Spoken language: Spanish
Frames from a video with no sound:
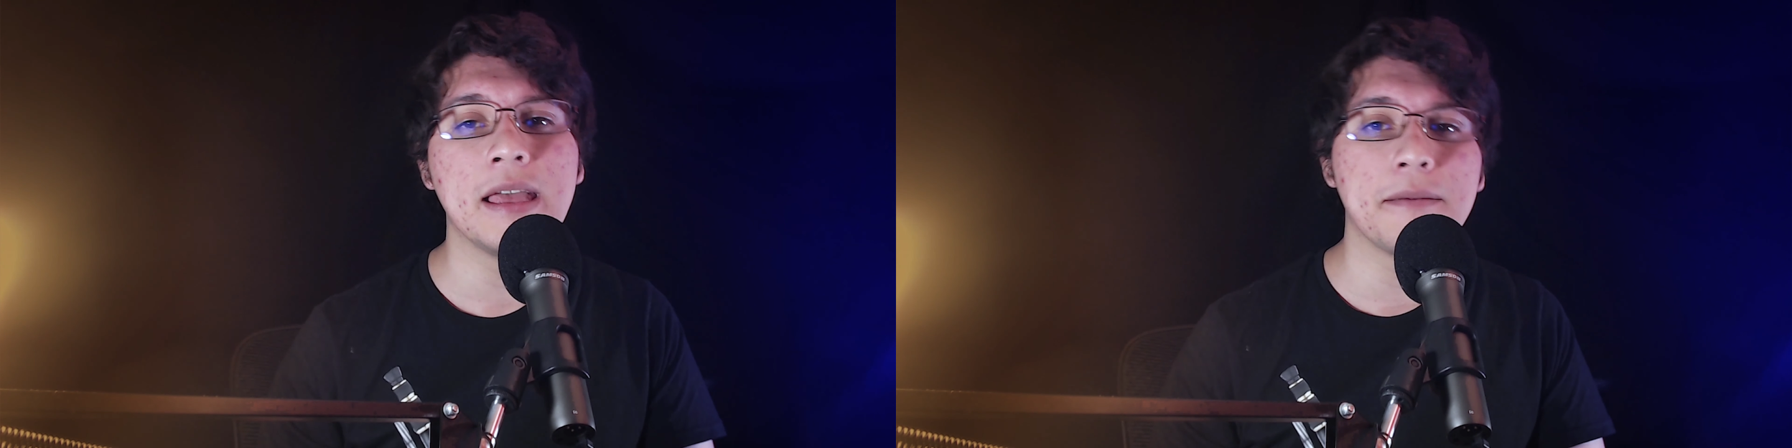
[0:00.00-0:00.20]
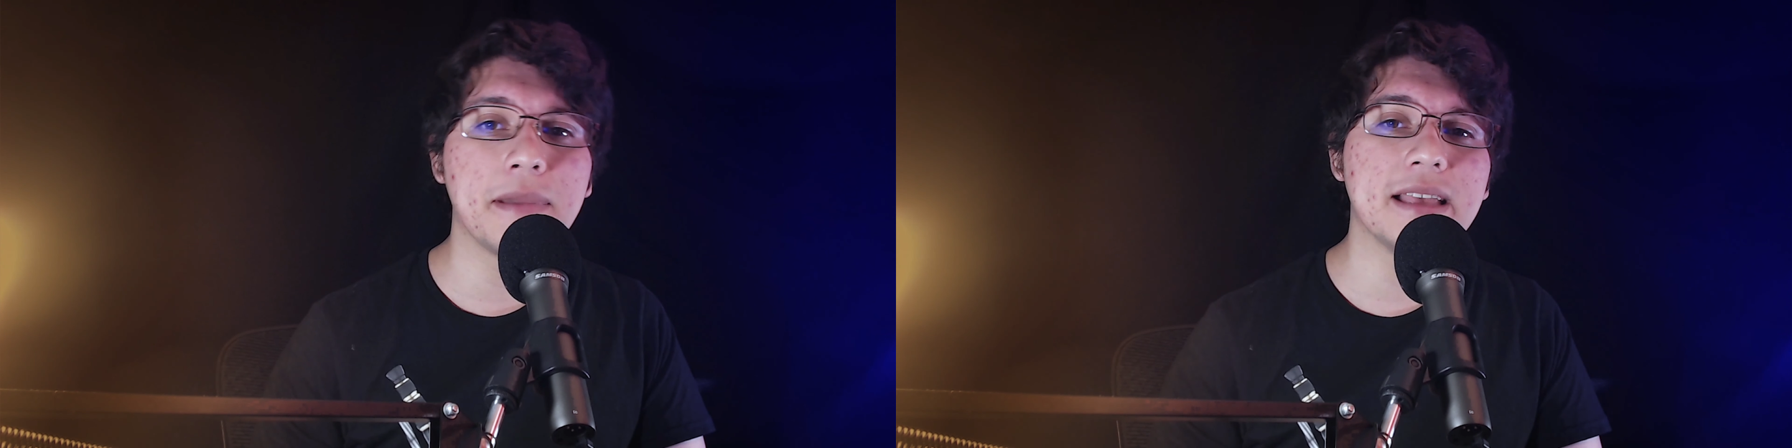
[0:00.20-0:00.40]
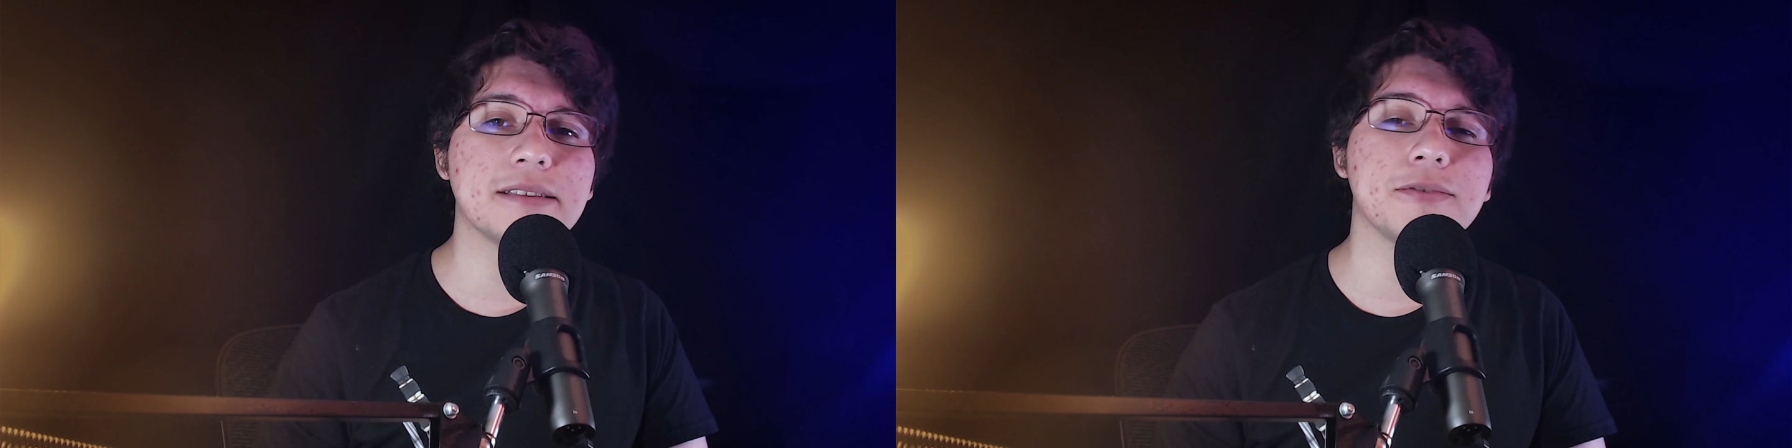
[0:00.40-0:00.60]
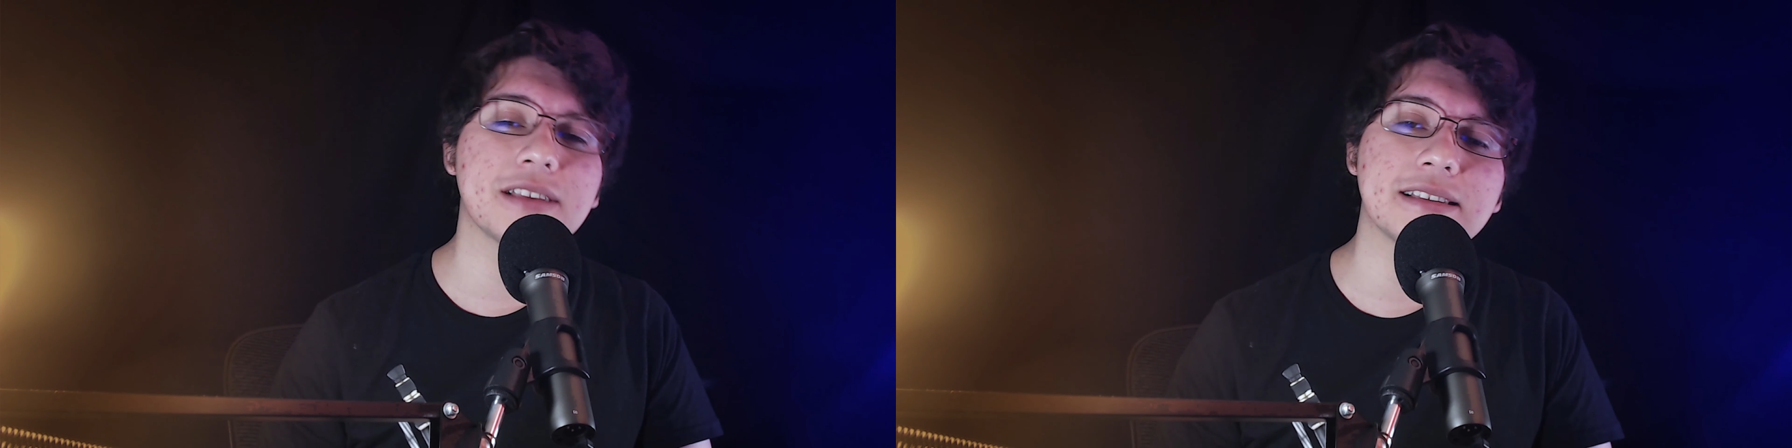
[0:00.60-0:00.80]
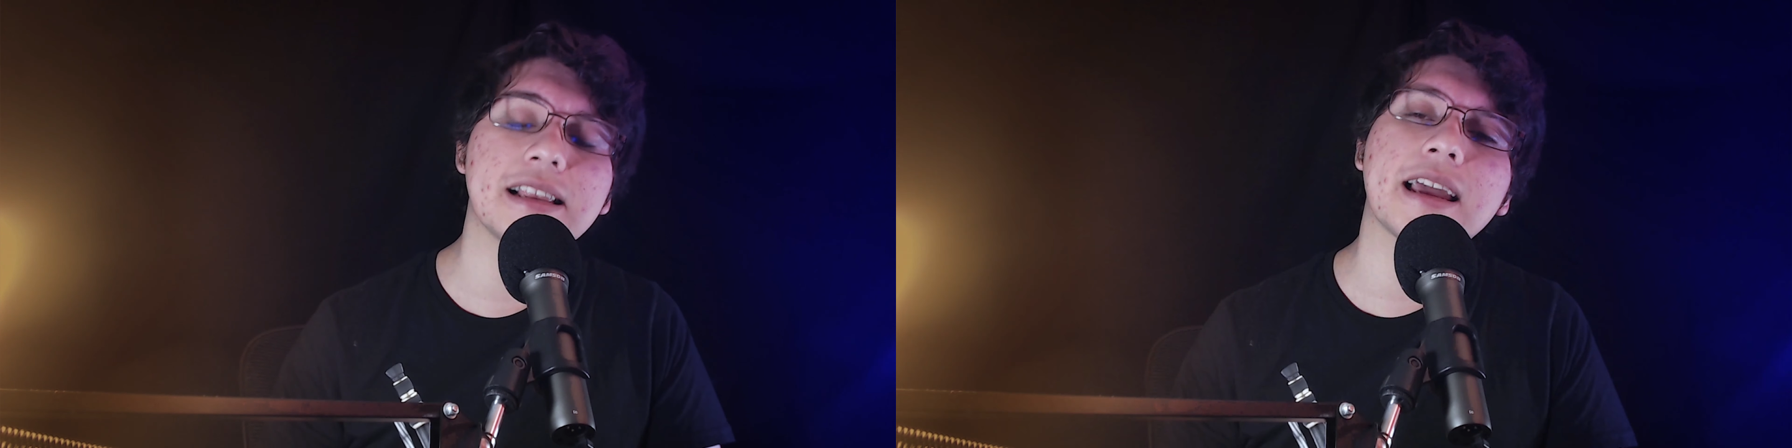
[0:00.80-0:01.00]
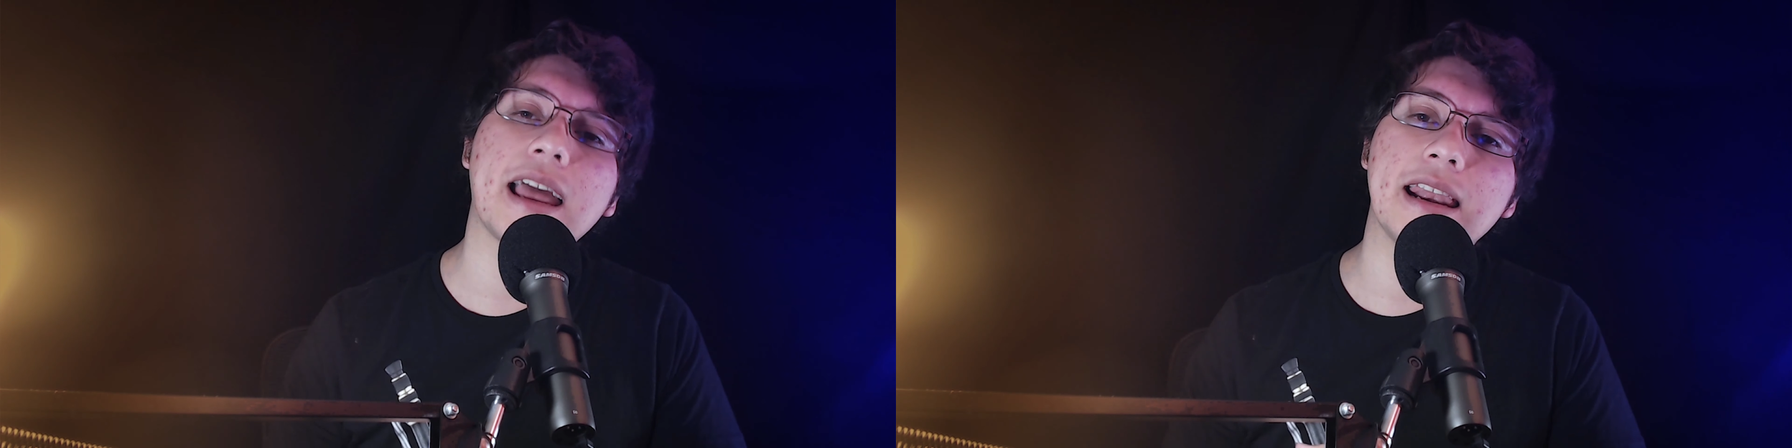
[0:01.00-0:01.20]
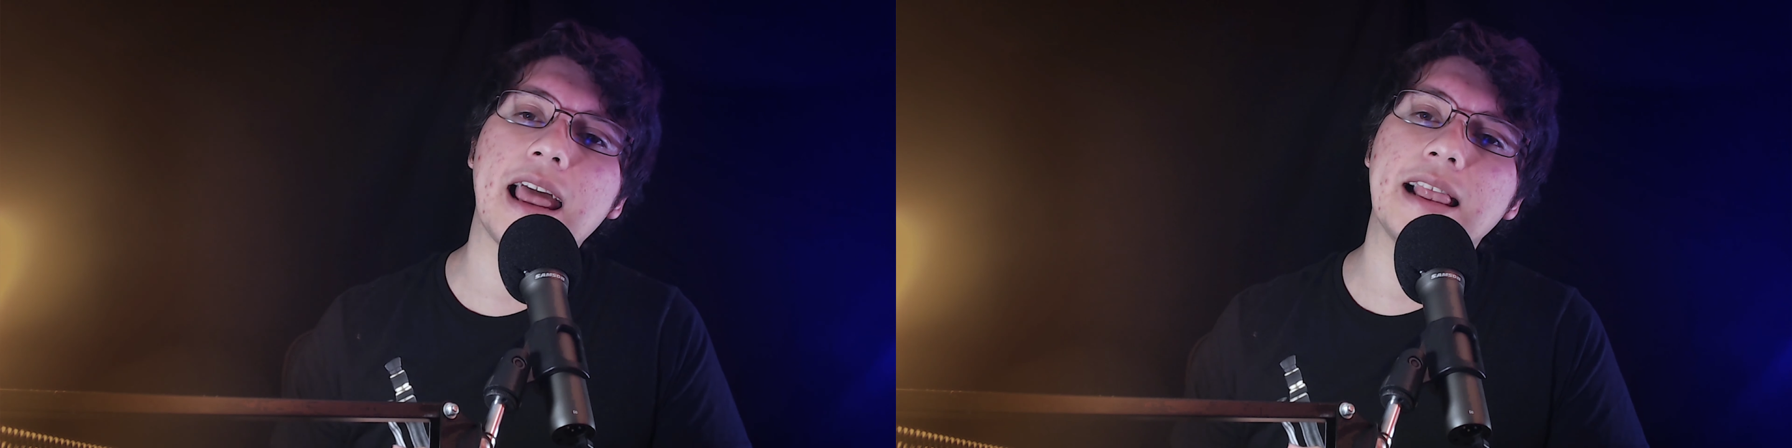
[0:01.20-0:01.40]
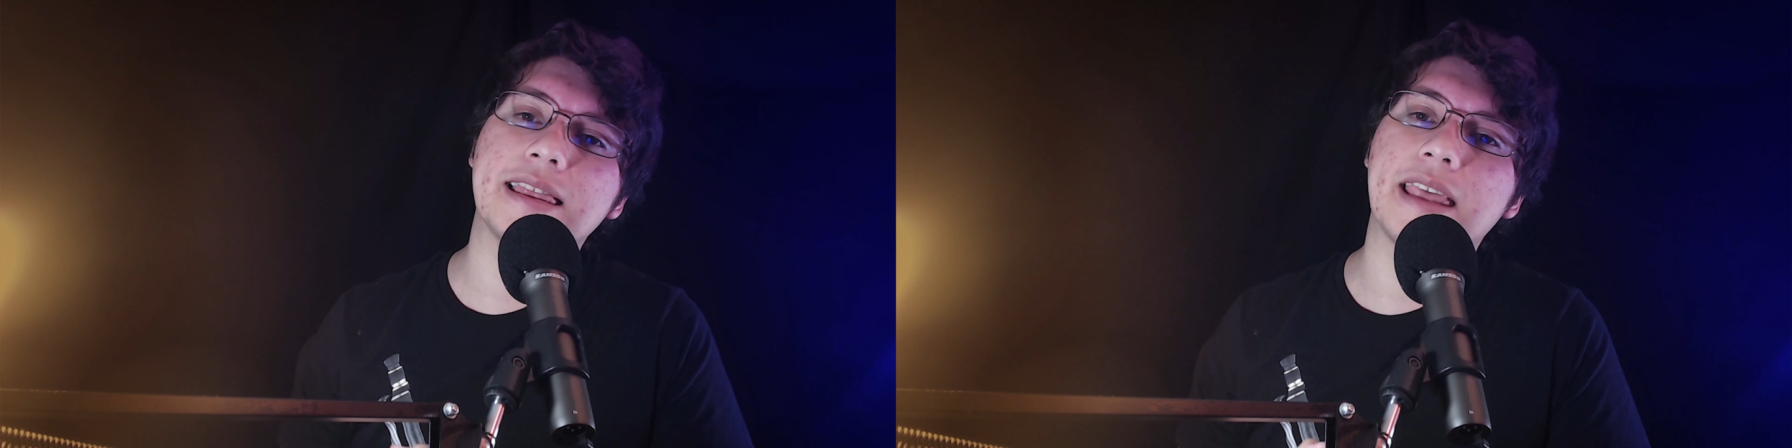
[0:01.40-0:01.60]
vayas y busques el
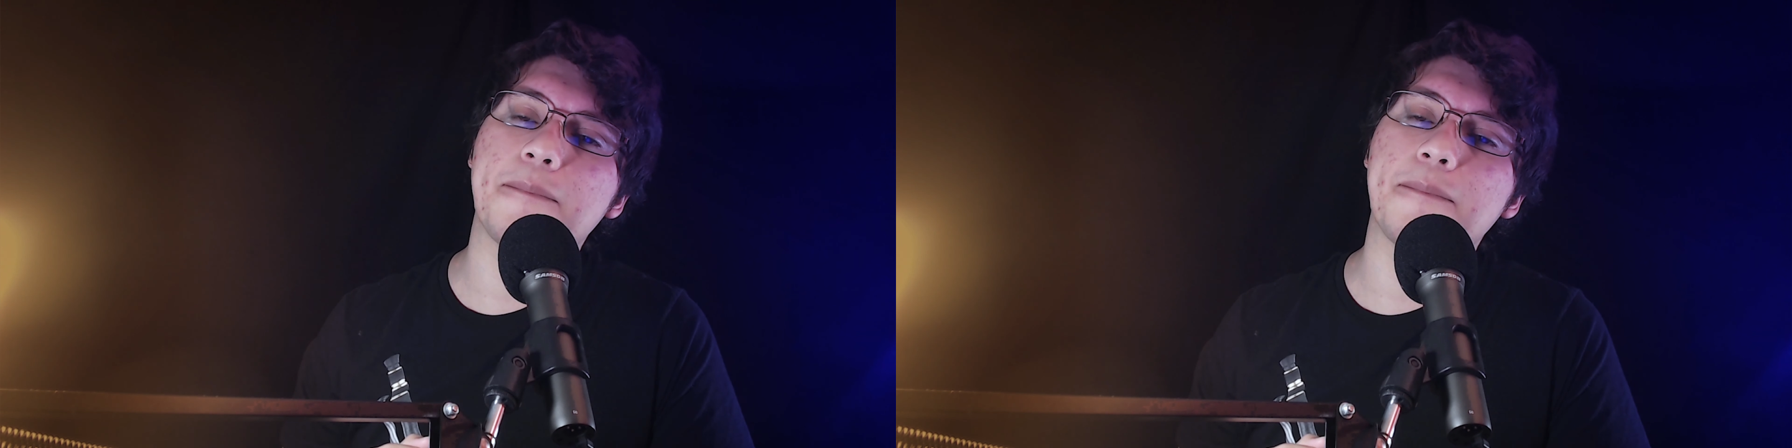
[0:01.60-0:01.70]
canal de